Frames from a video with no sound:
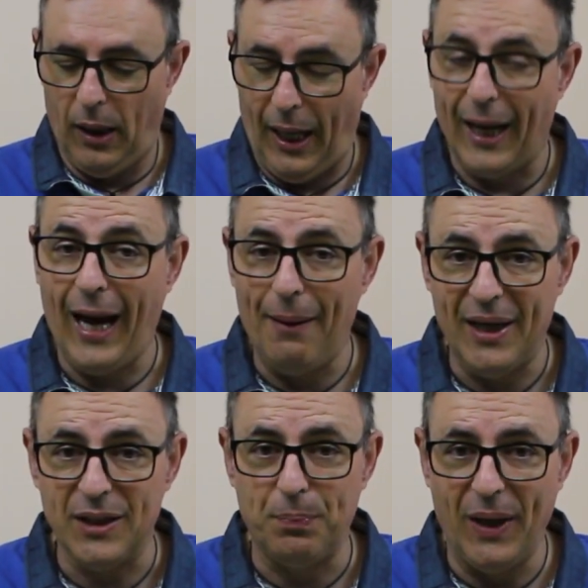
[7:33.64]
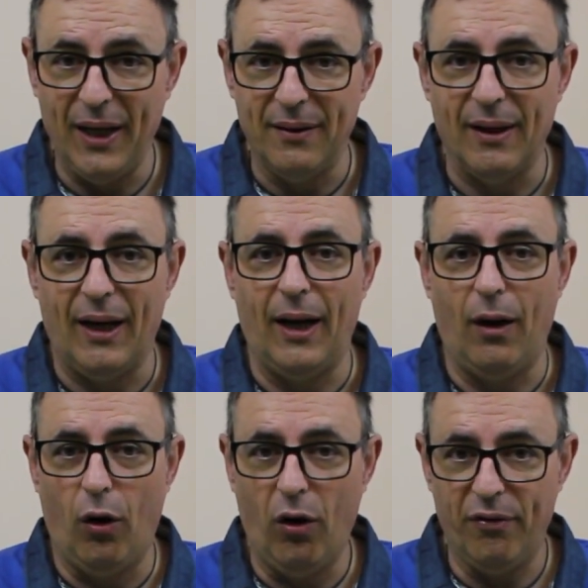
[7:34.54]
a camera spenta
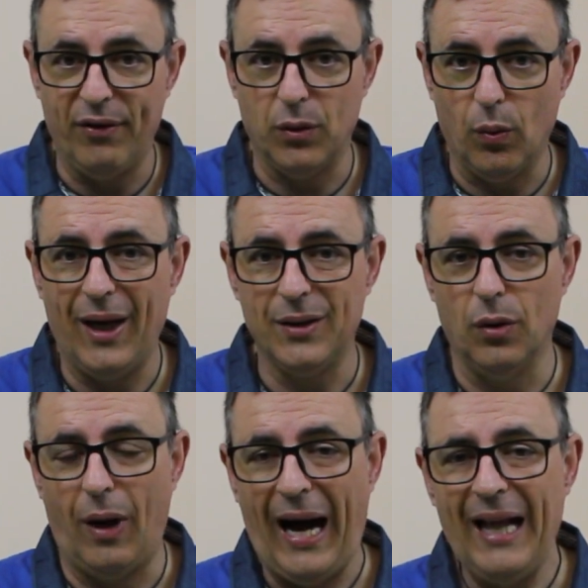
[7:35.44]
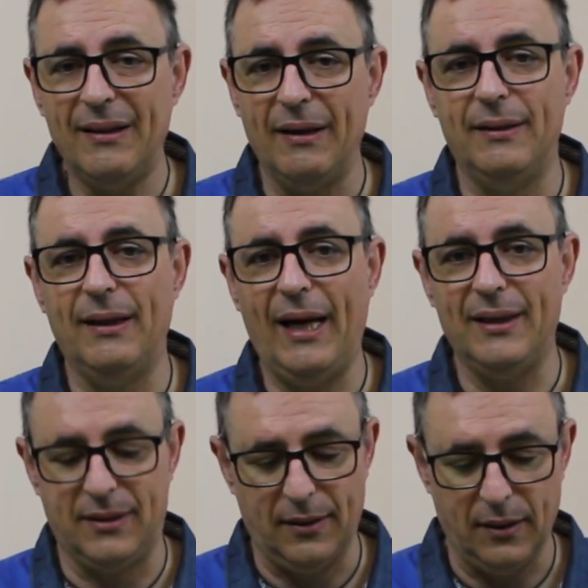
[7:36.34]
ho effettuato altri
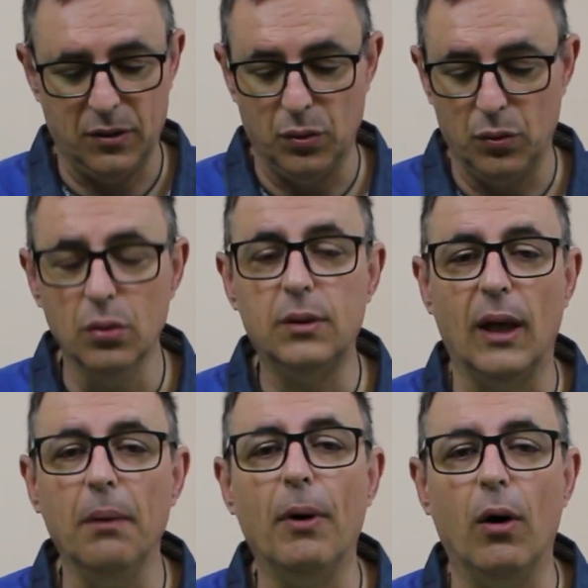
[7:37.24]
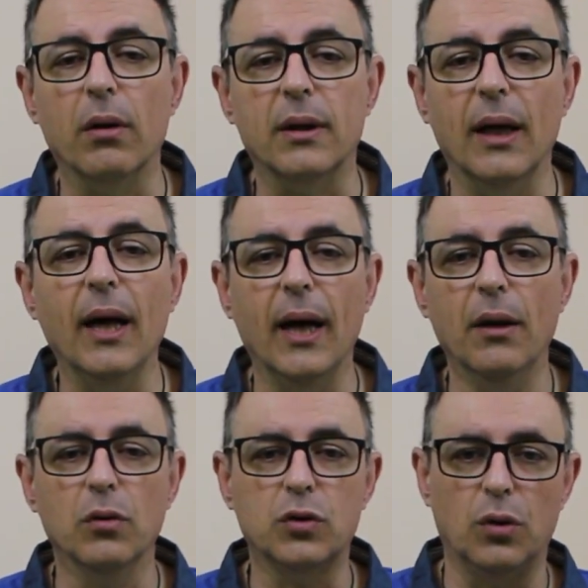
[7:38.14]
test su tutte le porte e
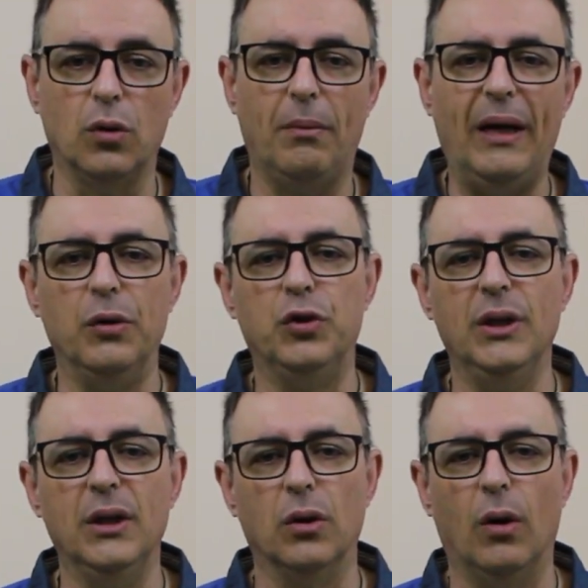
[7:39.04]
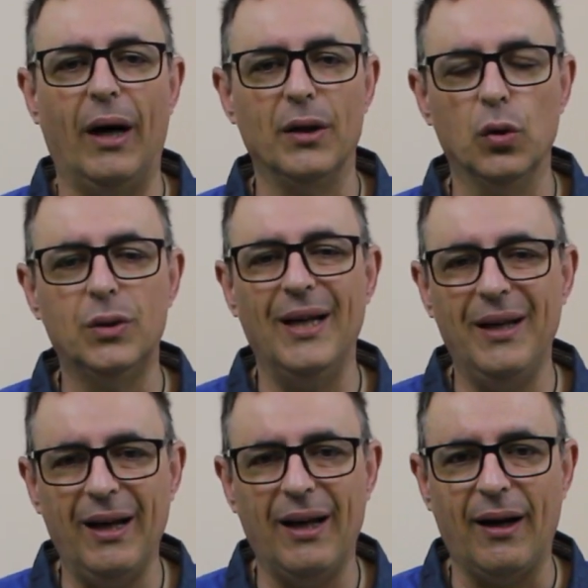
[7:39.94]
non sono mai riuscito ad
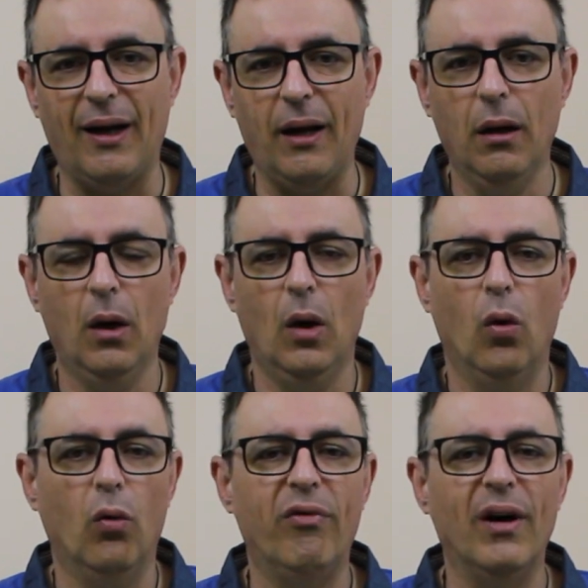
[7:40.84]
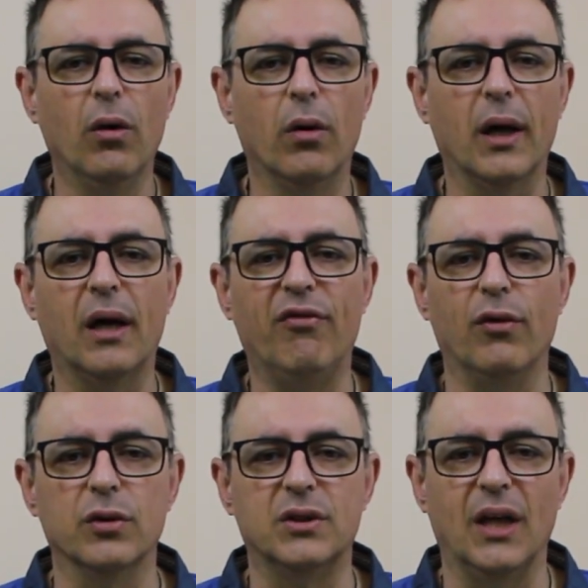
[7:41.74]
ottenere un valore che
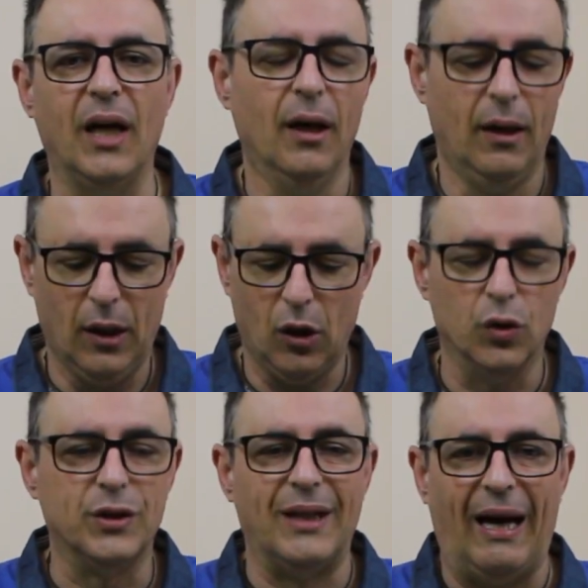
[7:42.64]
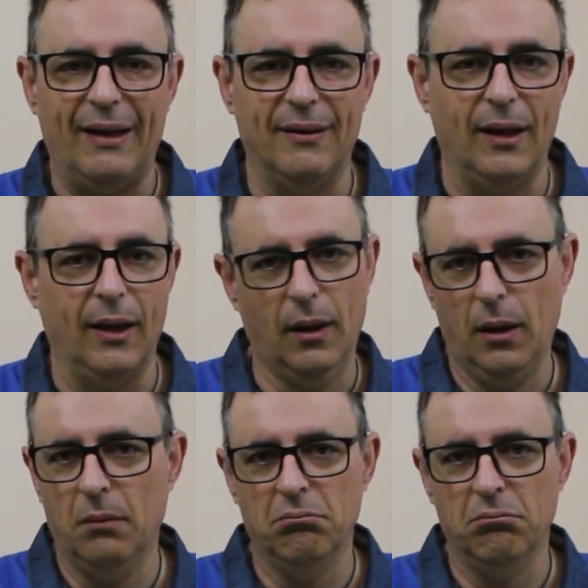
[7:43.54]
fosse costante